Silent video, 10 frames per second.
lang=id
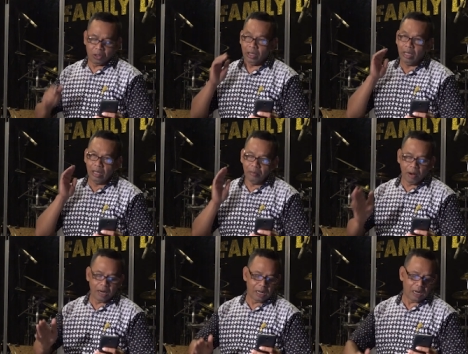di
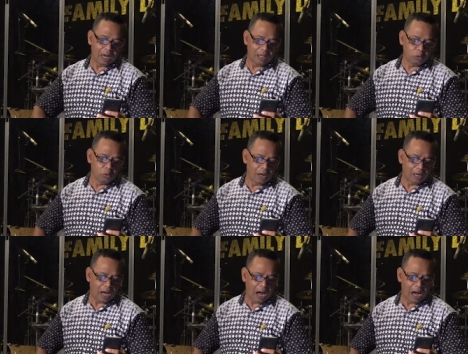manakah
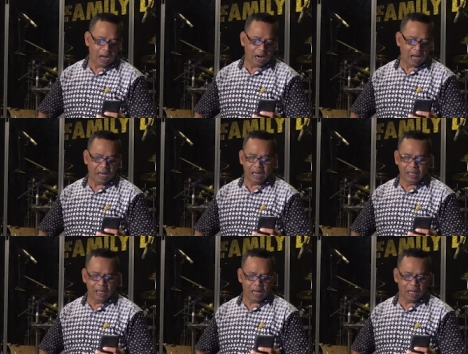Tuhan Allah
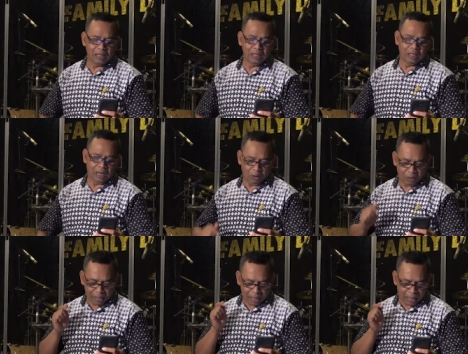Elia?
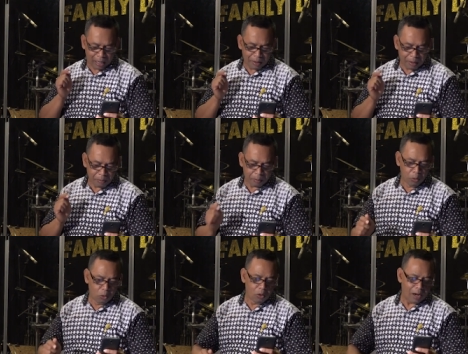Lalu ia
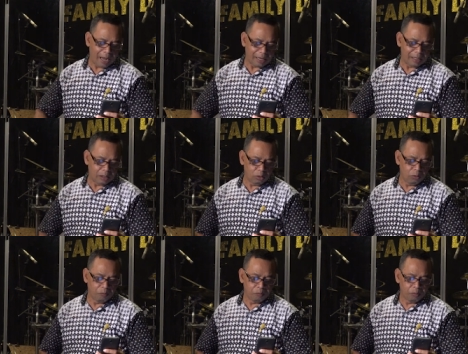memukul air
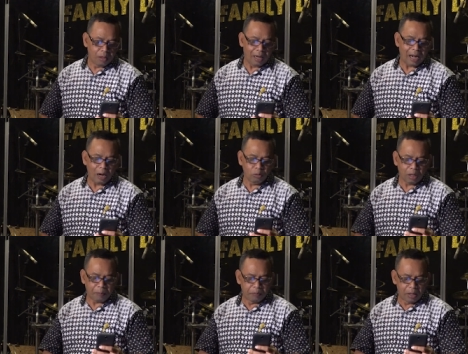itu, lalu
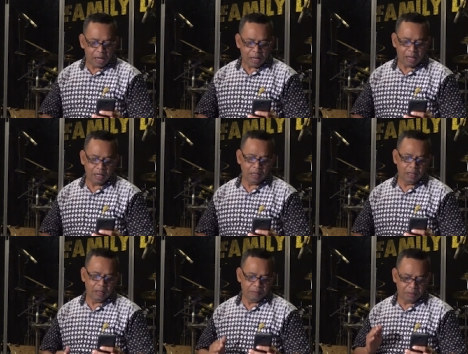terbelah
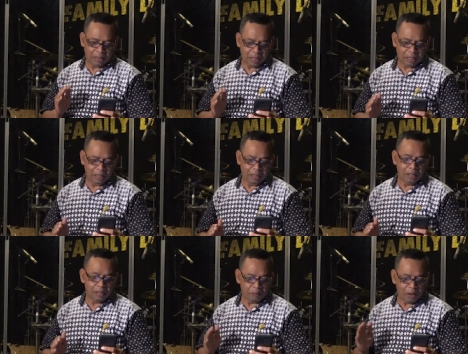menjadi
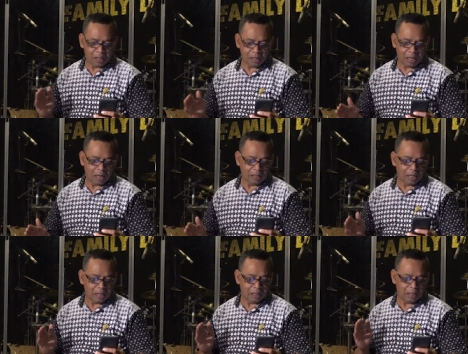sebelah sana
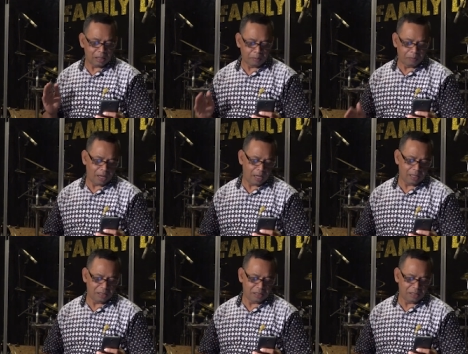dan ke sebelah